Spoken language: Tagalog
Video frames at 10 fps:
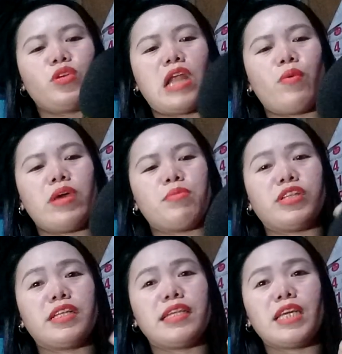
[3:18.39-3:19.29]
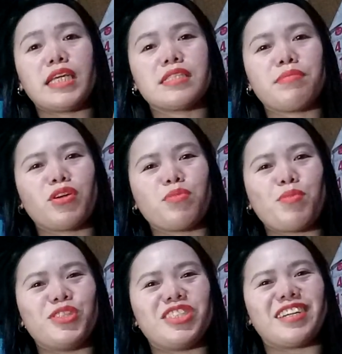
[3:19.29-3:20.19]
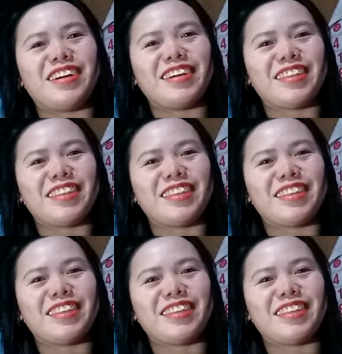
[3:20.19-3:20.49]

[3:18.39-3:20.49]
laway mo hindi didikit sa microphone charot